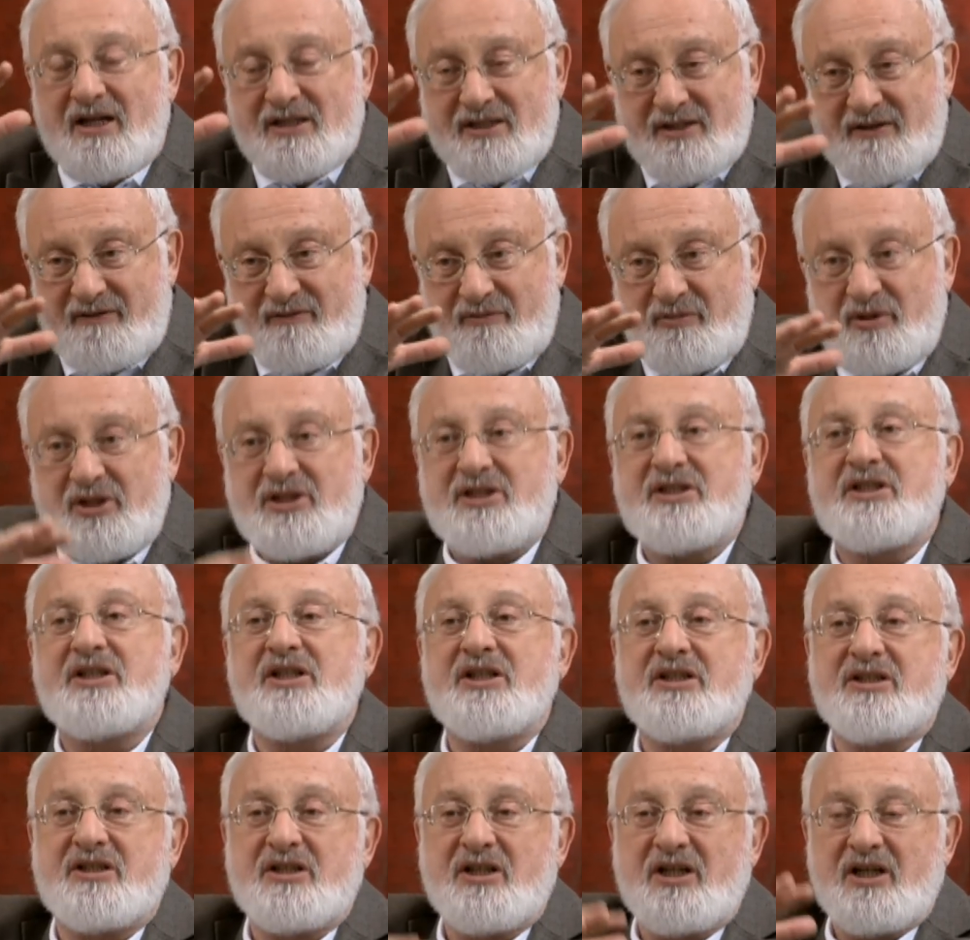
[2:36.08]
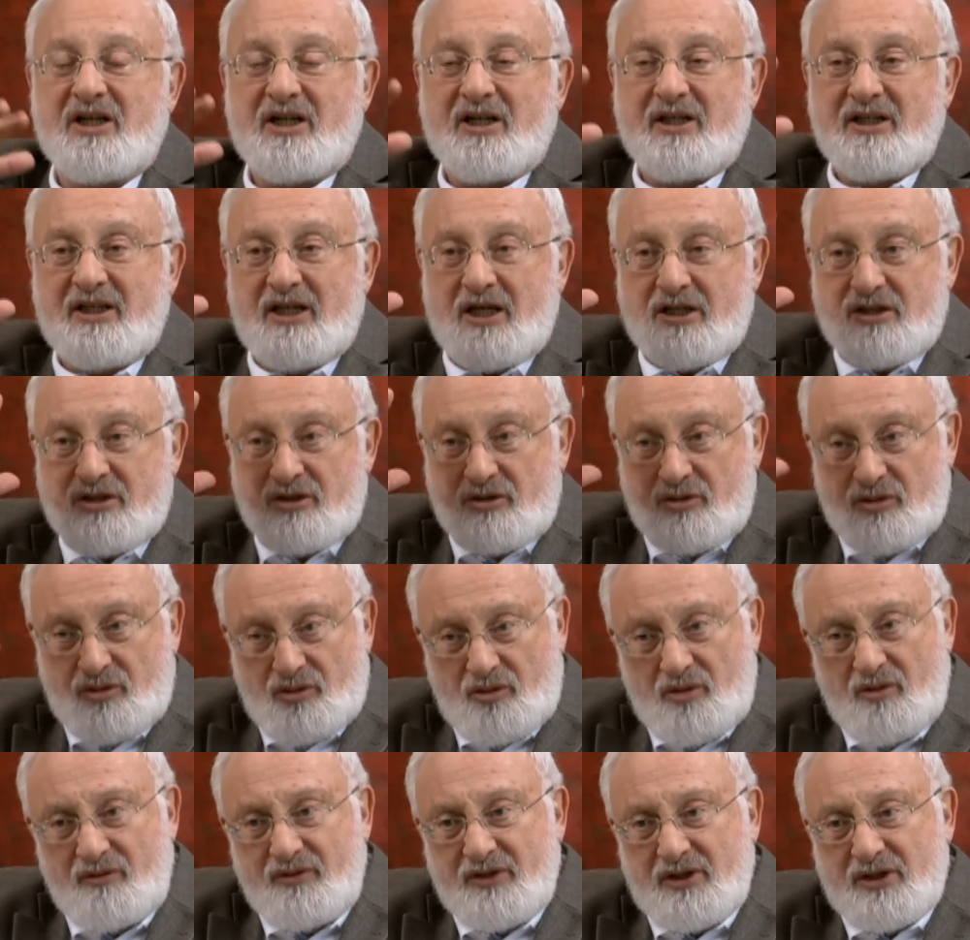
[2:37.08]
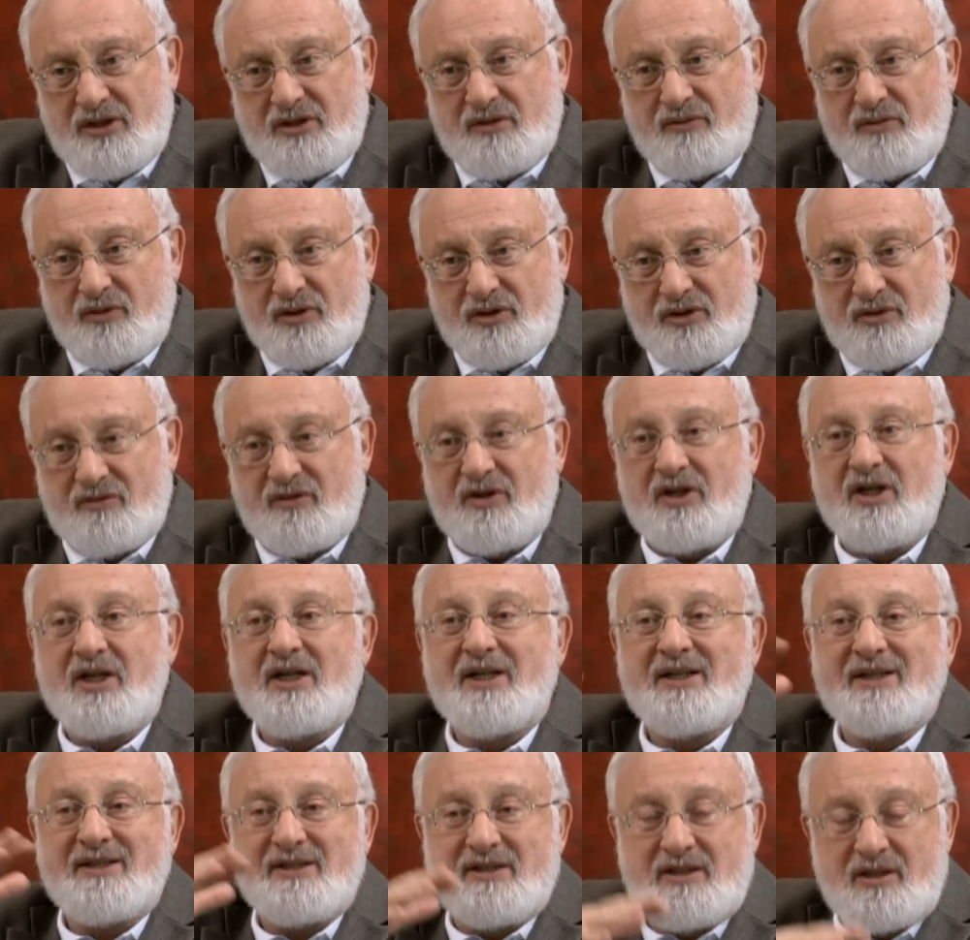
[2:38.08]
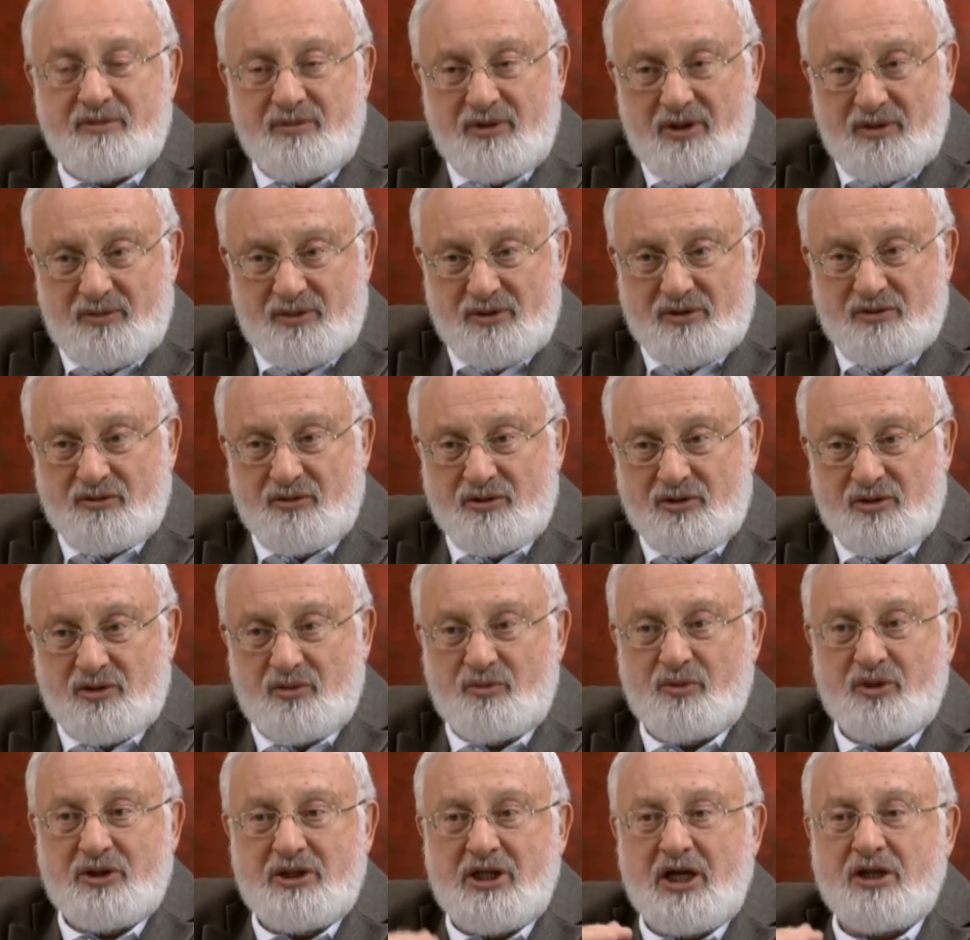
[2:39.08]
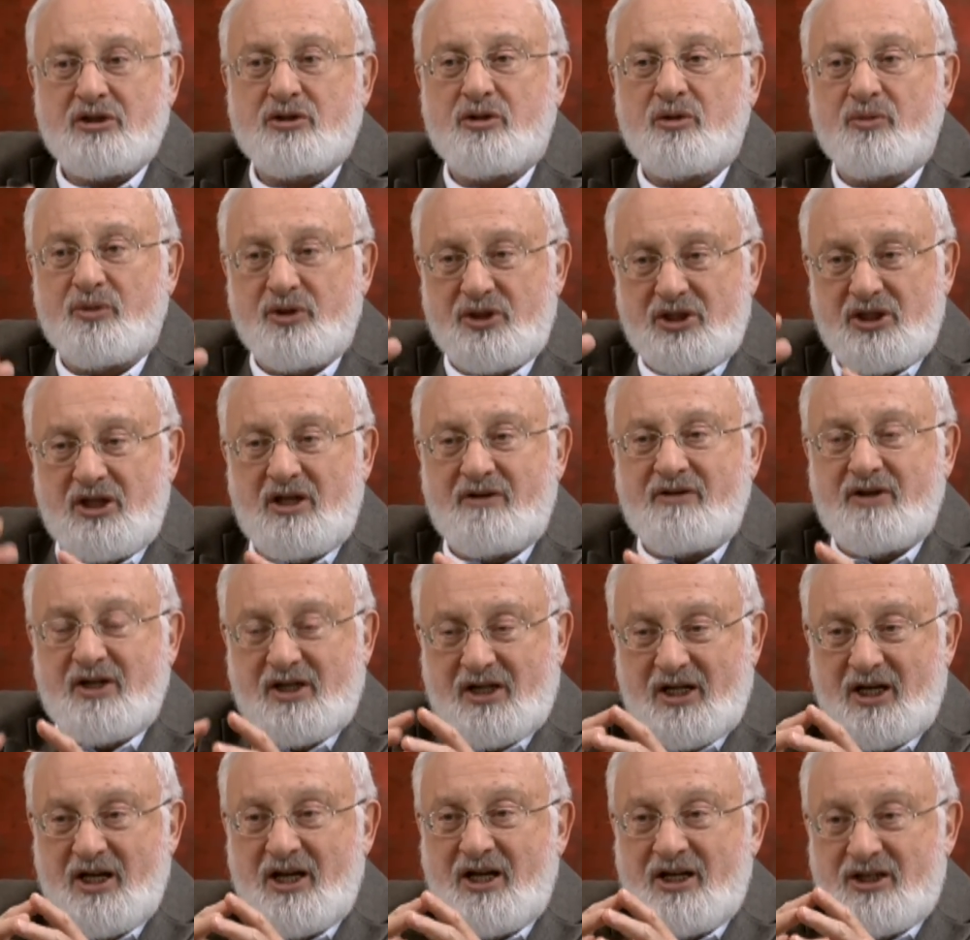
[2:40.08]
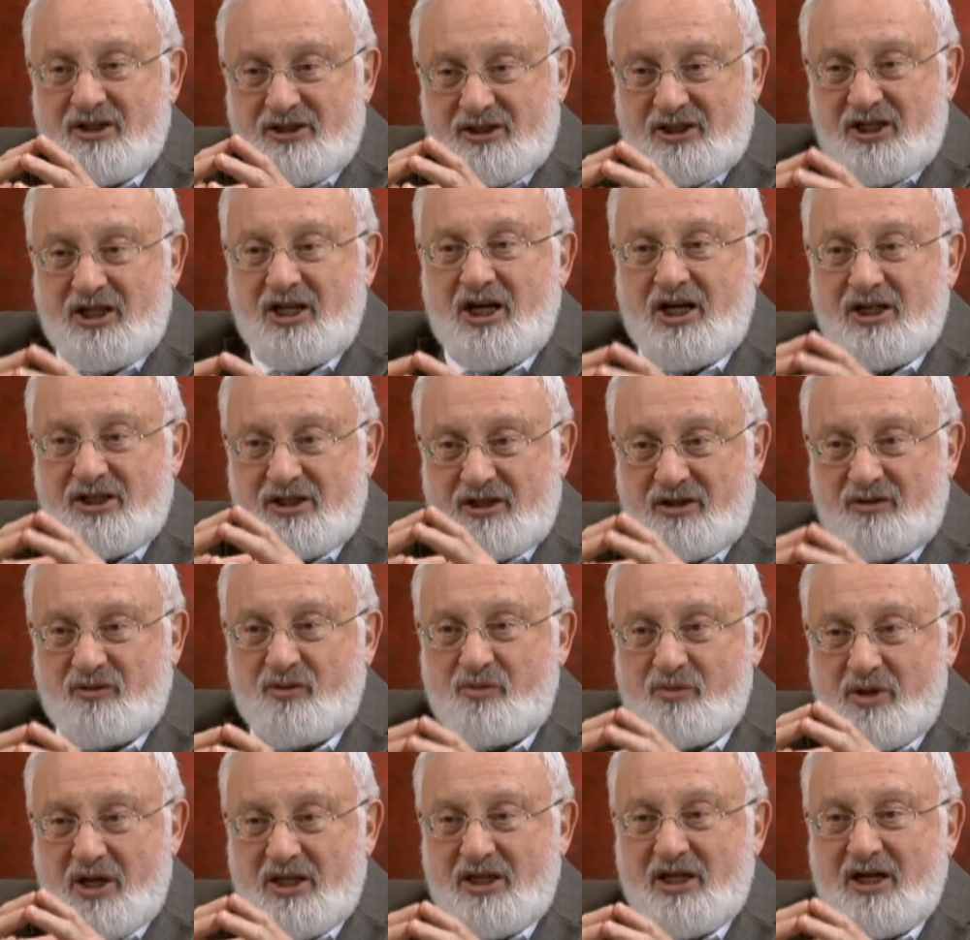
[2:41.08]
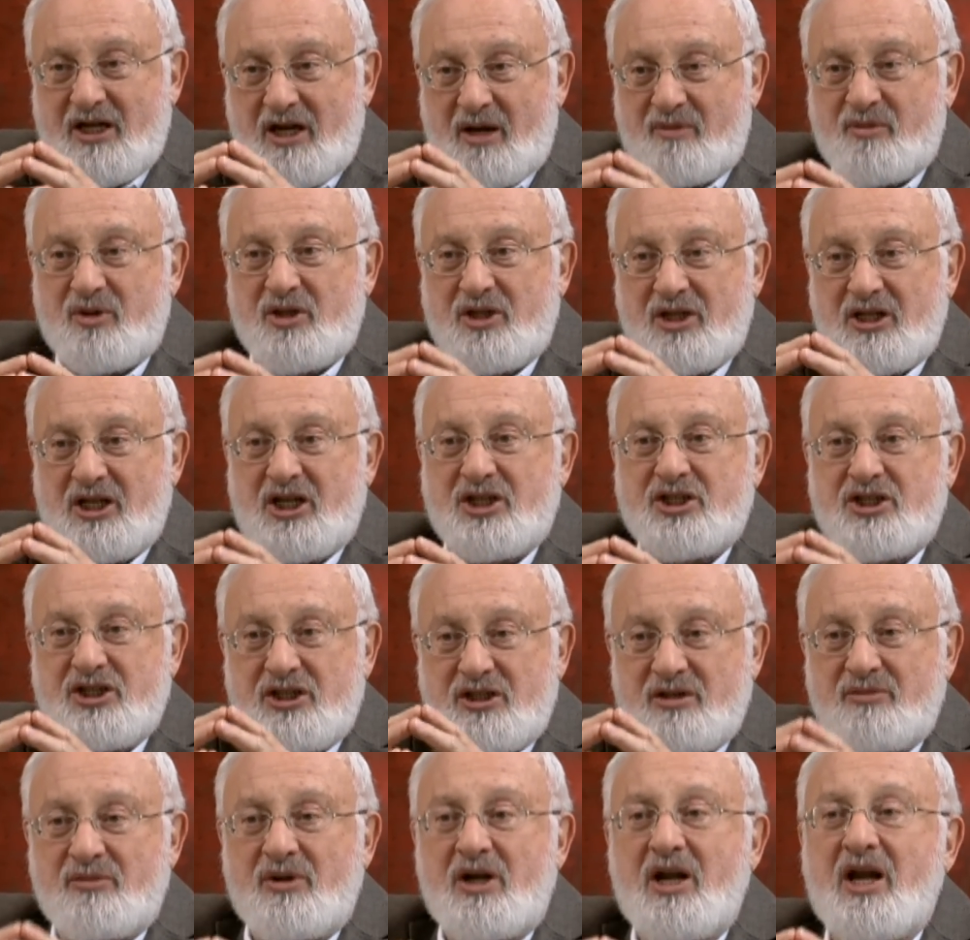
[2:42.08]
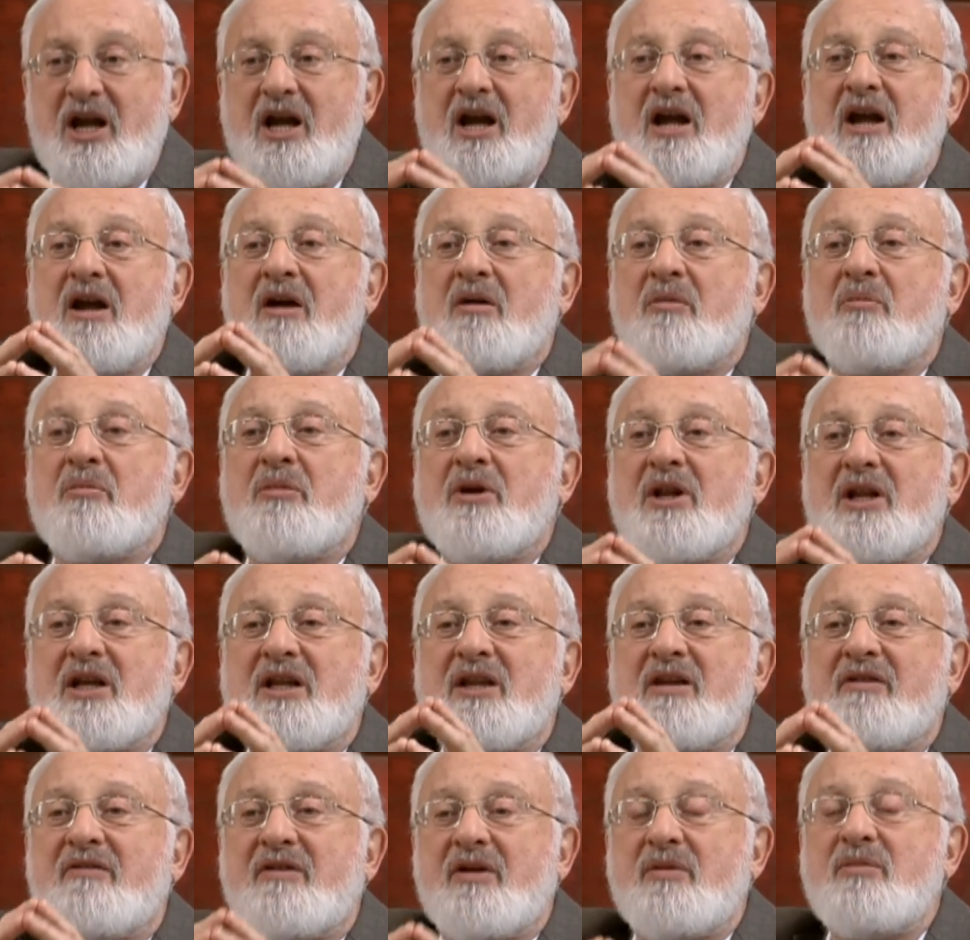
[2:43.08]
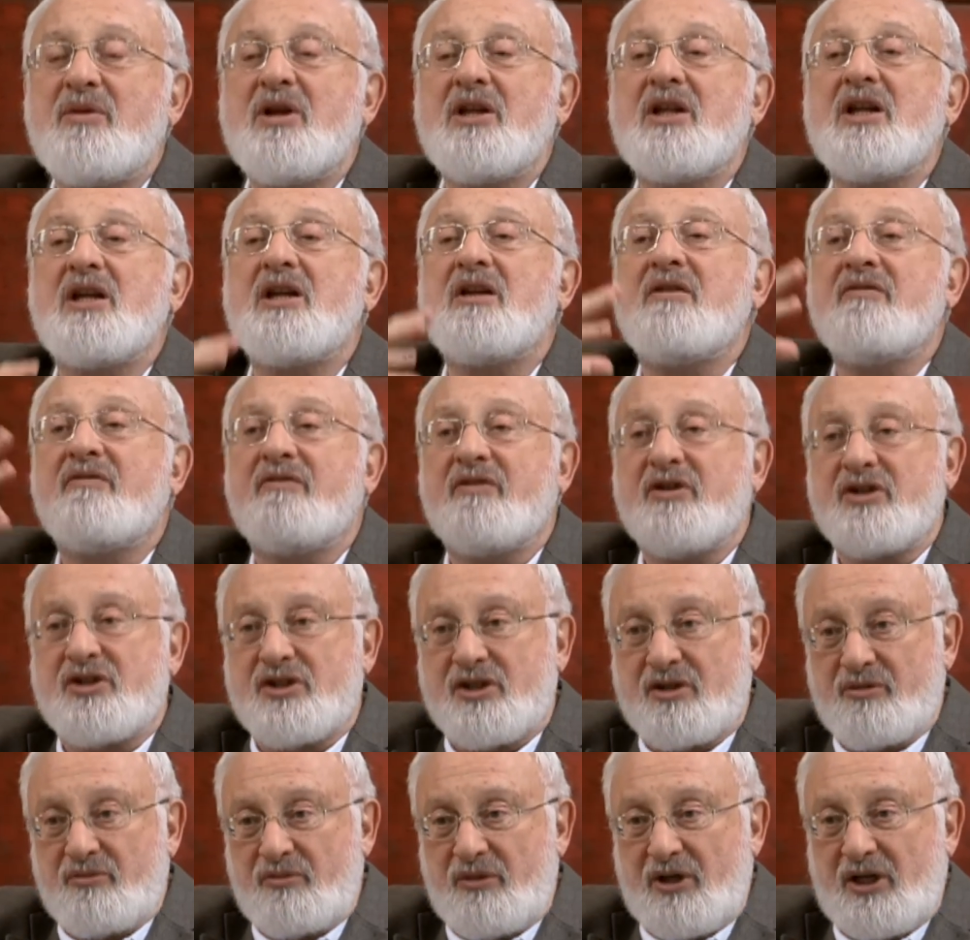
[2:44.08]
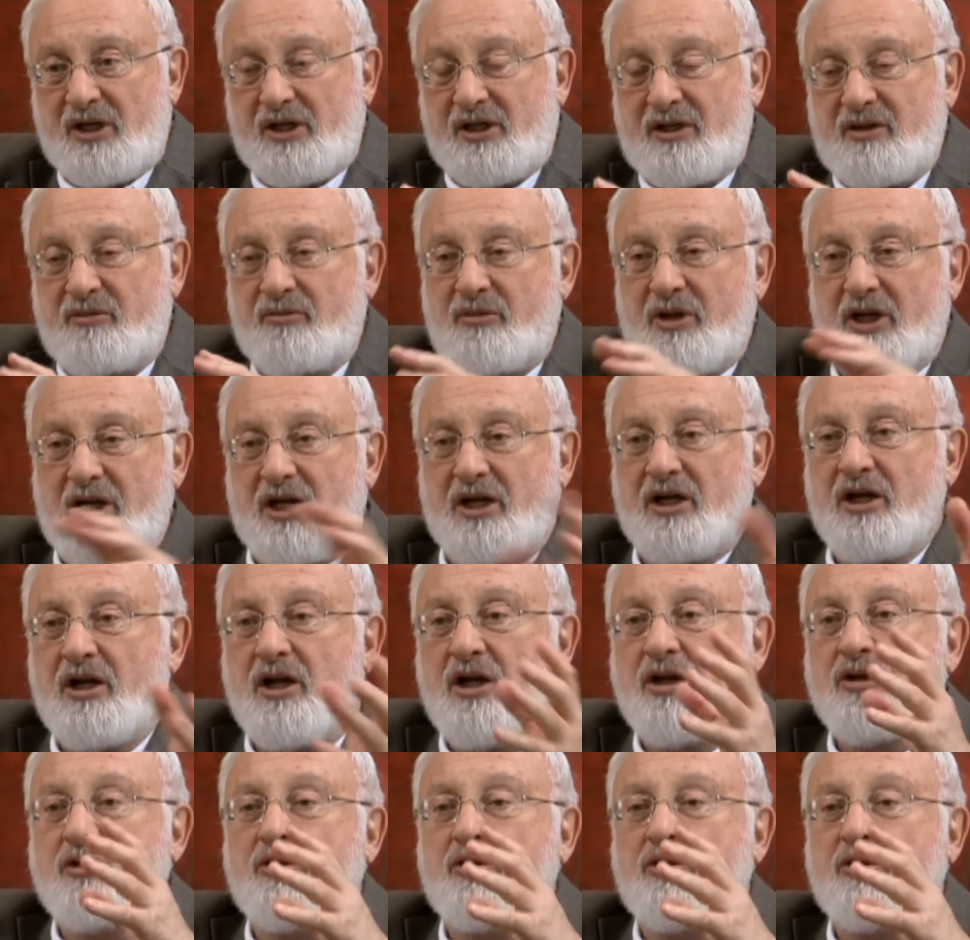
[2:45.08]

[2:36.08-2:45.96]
совместить наши духовные свойства с земными свойствами, так, чтобы человек, стоящий двумя ногами на нашей земле, был одновременно и в высшем мире.